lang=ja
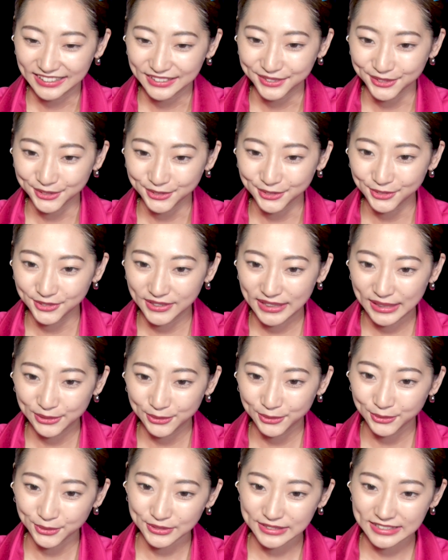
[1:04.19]
そこは
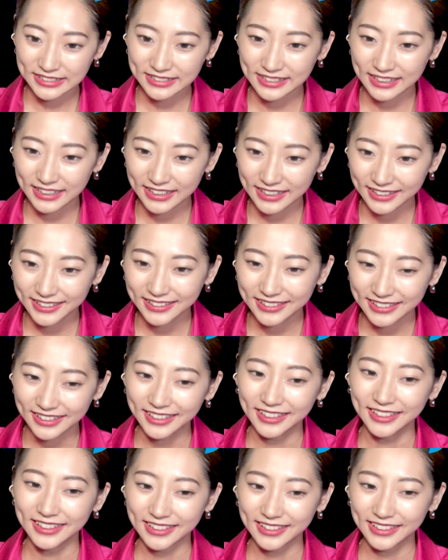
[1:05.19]
こうつながって
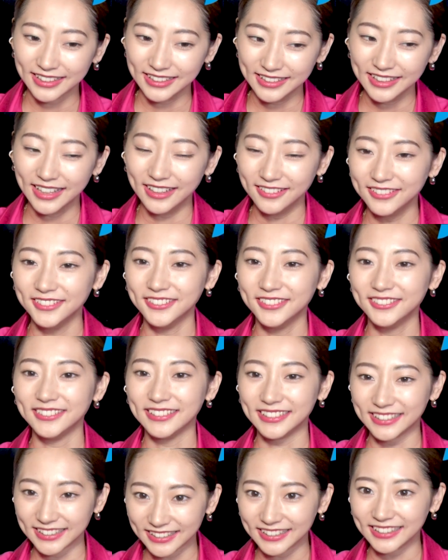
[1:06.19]
いけるよう
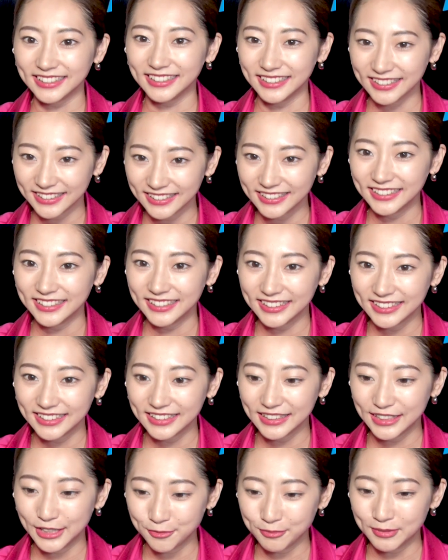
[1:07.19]
に
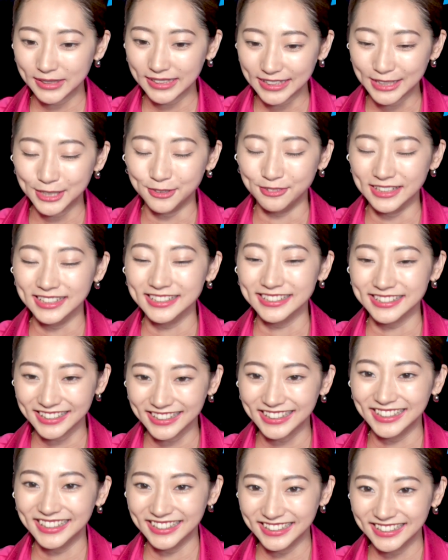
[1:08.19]
頑張ってました。